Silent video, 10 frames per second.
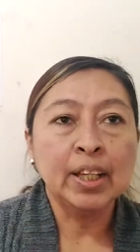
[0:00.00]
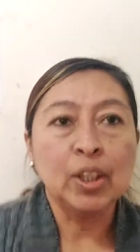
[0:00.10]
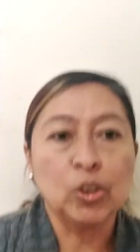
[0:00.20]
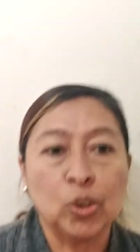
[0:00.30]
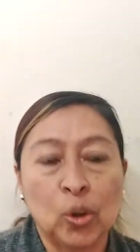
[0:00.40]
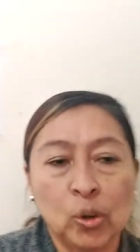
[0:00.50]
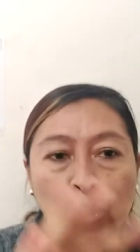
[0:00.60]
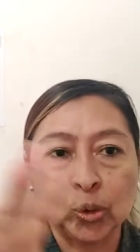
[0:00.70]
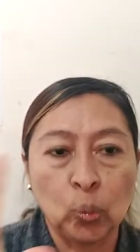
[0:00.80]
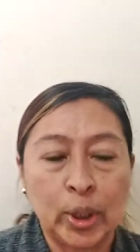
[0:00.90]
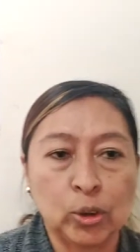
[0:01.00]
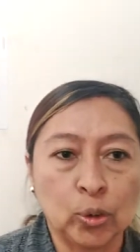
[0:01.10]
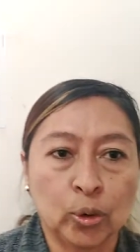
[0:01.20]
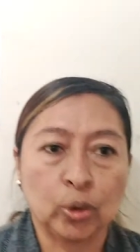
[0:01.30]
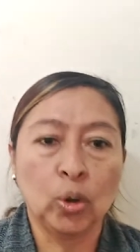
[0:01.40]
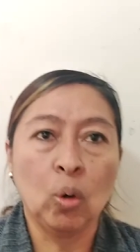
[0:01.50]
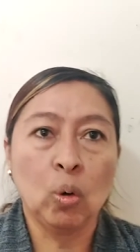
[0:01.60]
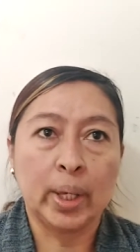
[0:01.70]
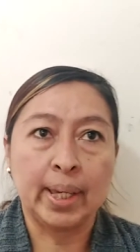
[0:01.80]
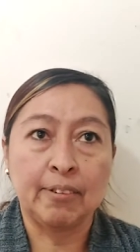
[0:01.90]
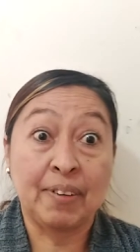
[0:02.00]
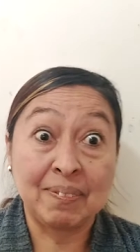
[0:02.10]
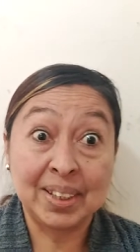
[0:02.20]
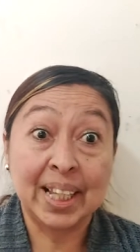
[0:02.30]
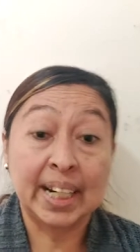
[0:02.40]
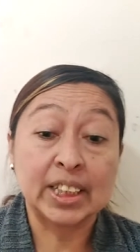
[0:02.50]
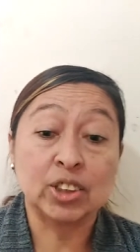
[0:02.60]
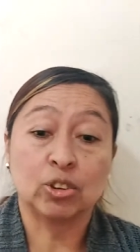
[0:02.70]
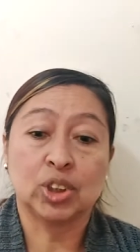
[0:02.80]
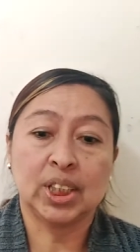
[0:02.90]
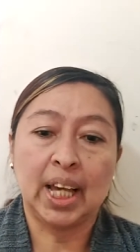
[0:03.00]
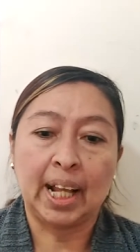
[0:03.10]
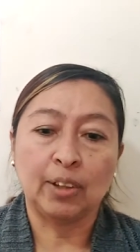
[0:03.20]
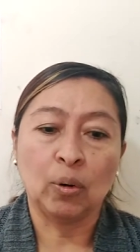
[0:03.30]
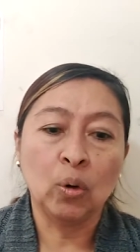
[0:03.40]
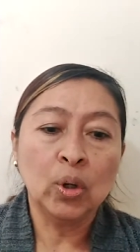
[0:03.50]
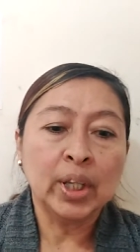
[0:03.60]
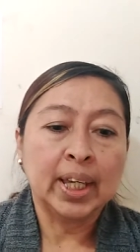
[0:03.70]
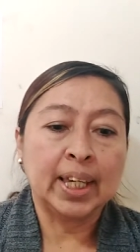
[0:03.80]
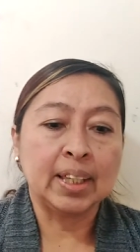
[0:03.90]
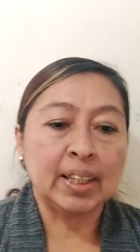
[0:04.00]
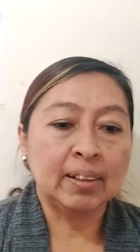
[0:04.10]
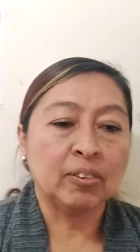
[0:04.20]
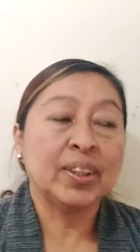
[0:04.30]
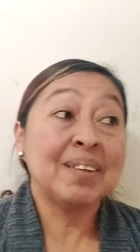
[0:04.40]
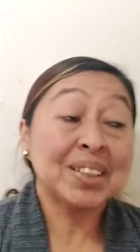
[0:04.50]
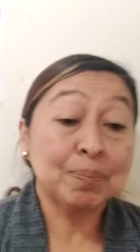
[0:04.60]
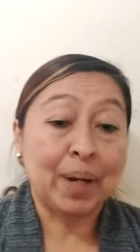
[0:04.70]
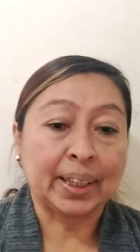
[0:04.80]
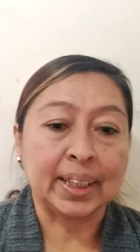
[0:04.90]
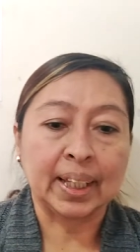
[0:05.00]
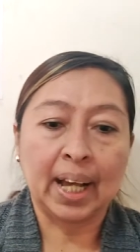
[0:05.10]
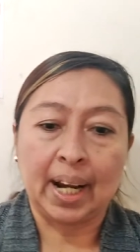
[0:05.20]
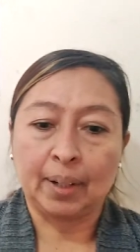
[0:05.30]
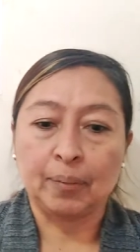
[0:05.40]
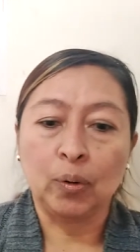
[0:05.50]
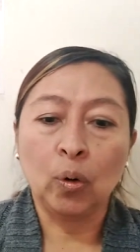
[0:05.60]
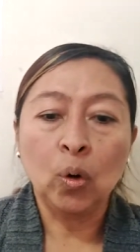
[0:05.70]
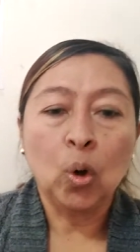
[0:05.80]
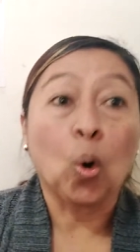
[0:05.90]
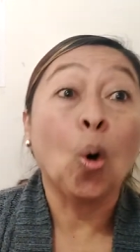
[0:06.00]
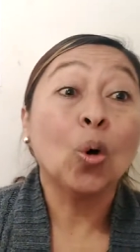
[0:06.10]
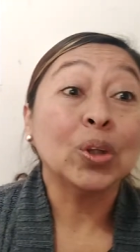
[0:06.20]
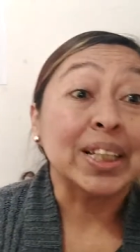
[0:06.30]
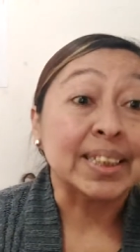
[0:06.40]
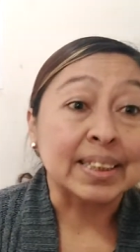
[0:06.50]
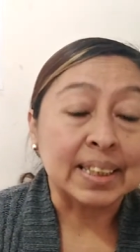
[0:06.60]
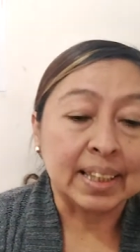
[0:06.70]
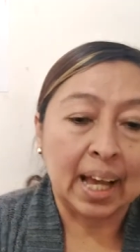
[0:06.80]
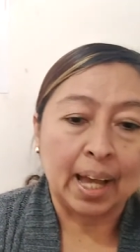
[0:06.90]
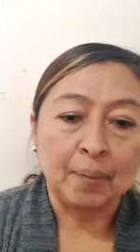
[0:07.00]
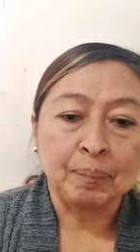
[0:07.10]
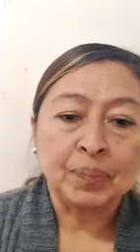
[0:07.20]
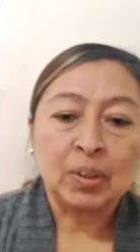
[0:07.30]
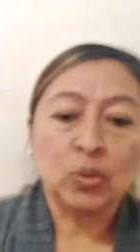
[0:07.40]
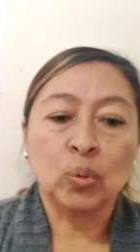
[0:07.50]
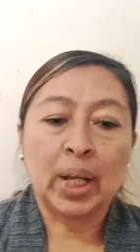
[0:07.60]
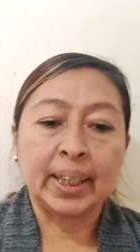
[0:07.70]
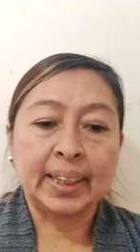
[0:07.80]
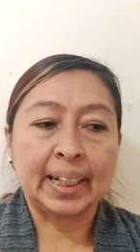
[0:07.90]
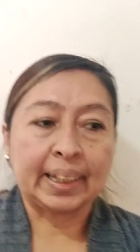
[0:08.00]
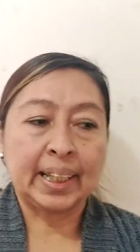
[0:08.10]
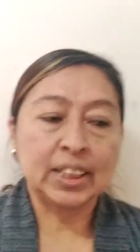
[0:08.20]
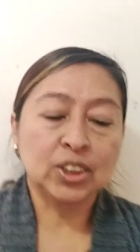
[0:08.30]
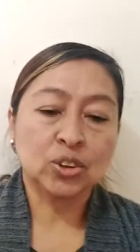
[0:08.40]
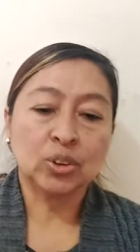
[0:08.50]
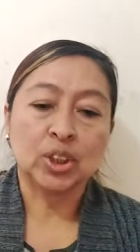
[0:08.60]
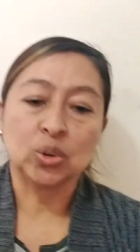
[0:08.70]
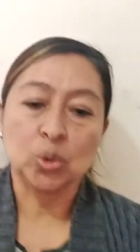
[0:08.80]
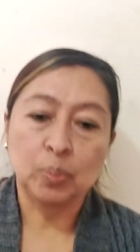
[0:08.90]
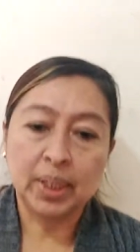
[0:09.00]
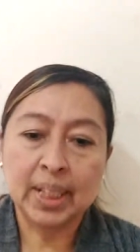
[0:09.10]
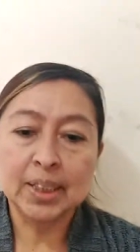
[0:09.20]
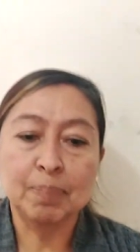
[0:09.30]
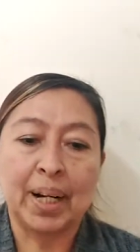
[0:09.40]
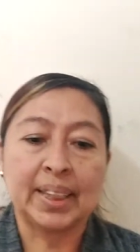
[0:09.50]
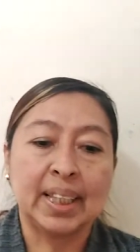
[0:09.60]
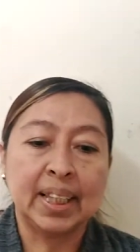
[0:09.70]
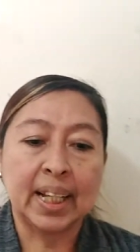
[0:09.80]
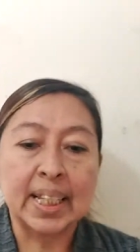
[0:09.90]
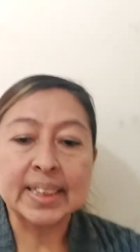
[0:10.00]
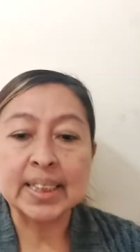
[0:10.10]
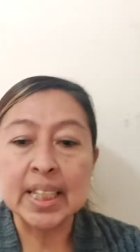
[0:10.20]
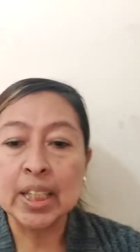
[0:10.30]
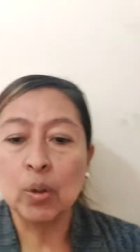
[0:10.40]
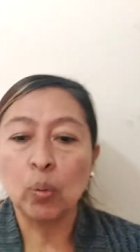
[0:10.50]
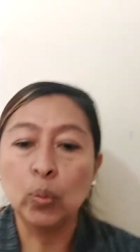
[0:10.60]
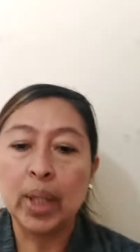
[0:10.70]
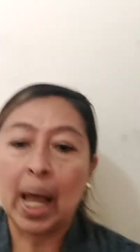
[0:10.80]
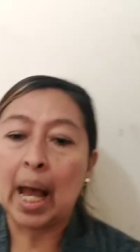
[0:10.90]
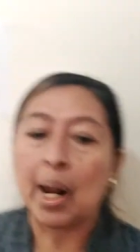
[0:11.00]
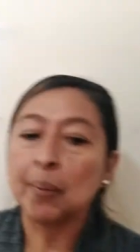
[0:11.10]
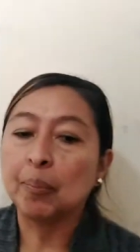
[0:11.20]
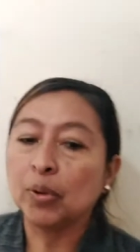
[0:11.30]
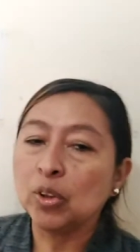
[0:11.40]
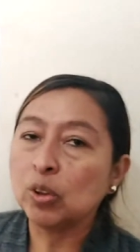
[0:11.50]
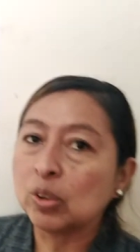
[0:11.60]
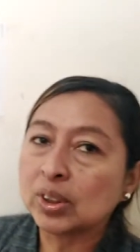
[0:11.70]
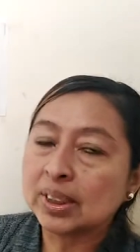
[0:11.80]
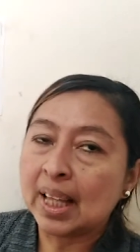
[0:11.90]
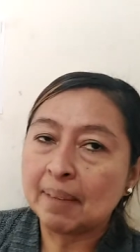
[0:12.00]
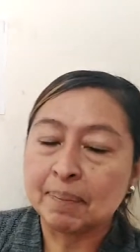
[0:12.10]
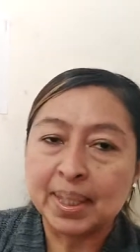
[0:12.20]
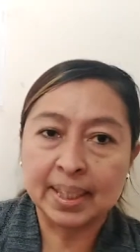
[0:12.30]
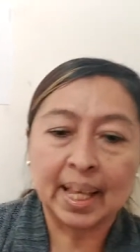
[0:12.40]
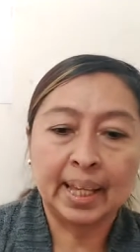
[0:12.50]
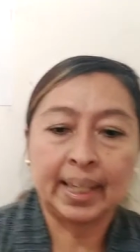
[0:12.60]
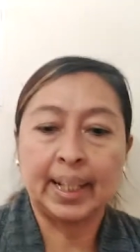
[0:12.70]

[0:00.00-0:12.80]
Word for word: todo tu entorno eh, familiar y social, ¿no? Y lo debes practicar, ¿no? Con honestidad durante el resto de sus vidas para tener así una armoniosa vida en